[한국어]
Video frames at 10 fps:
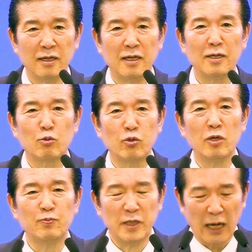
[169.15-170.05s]
이
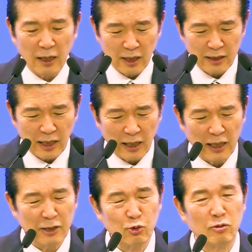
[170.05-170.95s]
두렵지 않게
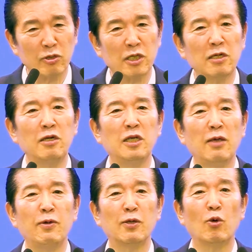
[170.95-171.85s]
살아갈 수 있는 길을
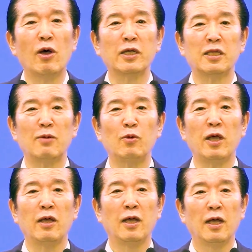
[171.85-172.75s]
예비해 놓았기 때문에